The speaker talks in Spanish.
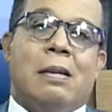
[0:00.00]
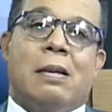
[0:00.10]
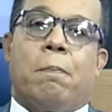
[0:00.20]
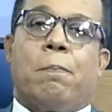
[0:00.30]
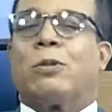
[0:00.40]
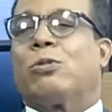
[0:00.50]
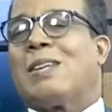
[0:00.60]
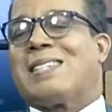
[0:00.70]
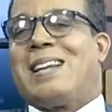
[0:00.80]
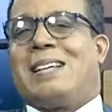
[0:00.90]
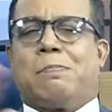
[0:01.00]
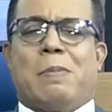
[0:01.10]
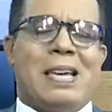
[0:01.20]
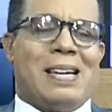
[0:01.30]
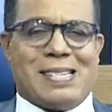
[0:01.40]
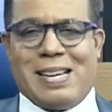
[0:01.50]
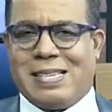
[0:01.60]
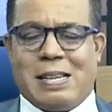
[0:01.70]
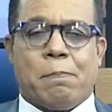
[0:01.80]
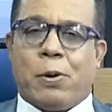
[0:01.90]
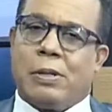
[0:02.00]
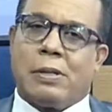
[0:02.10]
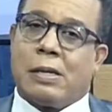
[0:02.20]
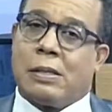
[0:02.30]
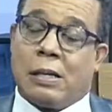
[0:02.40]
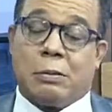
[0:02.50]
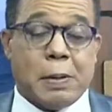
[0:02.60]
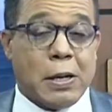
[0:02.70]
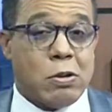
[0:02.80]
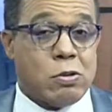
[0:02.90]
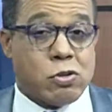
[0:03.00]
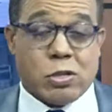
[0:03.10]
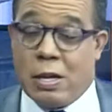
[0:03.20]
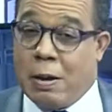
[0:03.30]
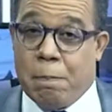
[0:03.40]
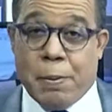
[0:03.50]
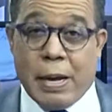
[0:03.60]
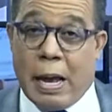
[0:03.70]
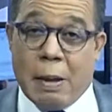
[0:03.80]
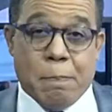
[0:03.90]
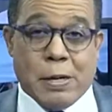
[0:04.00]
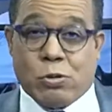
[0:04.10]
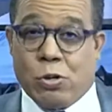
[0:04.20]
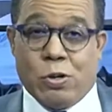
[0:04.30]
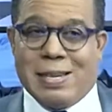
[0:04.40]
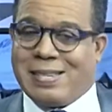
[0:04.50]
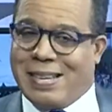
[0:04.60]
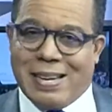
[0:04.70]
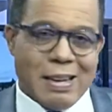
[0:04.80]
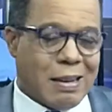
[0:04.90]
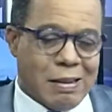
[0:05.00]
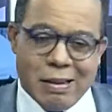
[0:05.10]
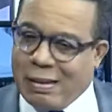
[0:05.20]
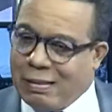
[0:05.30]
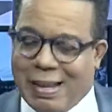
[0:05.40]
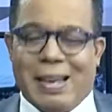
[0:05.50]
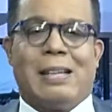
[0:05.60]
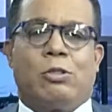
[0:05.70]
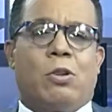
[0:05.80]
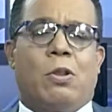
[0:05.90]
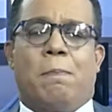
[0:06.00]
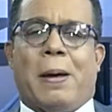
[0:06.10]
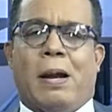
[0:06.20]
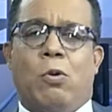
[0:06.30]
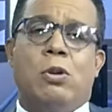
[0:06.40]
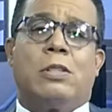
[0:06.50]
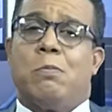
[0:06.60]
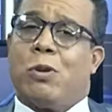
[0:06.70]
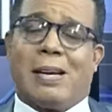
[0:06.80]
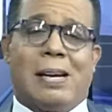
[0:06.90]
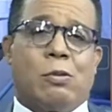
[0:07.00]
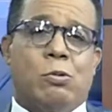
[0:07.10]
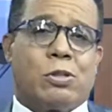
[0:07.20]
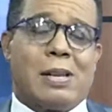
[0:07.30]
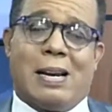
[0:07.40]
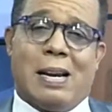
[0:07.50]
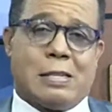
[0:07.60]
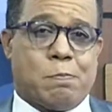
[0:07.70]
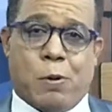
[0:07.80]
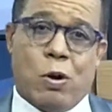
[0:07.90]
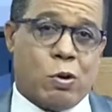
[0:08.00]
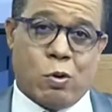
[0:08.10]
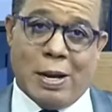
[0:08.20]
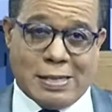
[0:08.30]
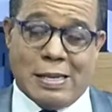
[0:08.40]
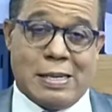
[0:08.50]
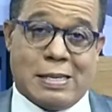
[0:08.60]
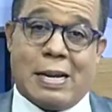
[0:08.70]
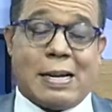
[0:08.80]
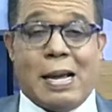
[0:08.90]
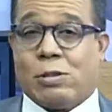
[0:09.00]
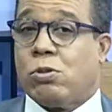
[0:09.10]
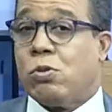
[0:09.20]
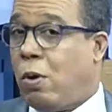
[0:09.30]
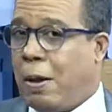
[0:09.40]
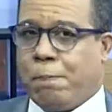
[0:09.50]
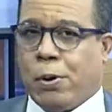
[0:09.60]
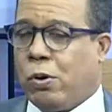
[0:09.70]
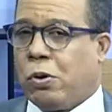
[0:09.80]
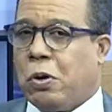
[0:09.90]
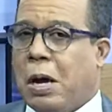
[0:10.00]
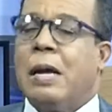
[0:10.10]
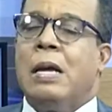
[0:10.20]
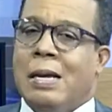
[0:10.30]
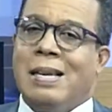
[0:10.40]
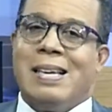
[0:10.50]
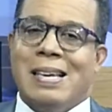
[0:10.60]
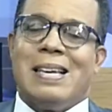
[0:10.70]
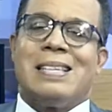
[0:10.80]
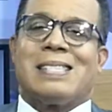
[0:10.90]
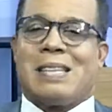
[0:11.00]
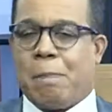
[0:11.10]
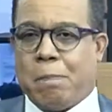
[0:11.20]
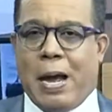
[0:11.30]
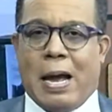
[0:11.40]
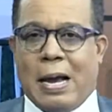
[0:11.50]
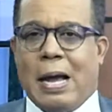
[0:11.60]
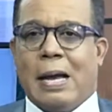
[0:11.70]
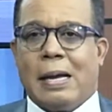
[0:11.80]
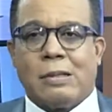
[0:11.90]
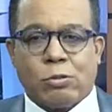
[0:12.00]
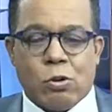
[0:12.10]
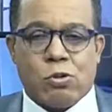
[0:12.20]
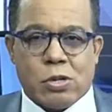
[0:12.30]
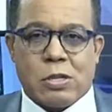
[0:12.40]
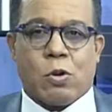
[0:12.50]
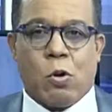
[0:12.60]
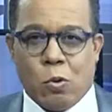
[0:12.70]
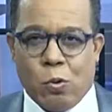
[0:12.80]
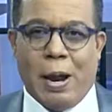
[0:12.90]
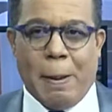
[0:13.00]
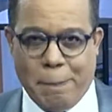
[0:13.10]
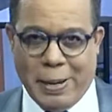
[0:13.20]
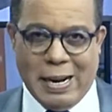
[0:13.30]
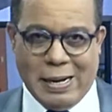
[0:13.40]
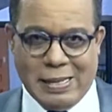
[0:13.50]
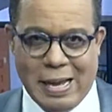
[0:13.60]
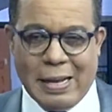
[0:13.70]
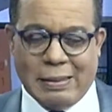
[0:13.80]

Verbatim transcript: por todas las vías, hasta por internet, pero siempre hay personas que eh, dejan todo para último y que les gustan las prórrogas. En este caso no hay prórroga y se paga entonces con una penalidad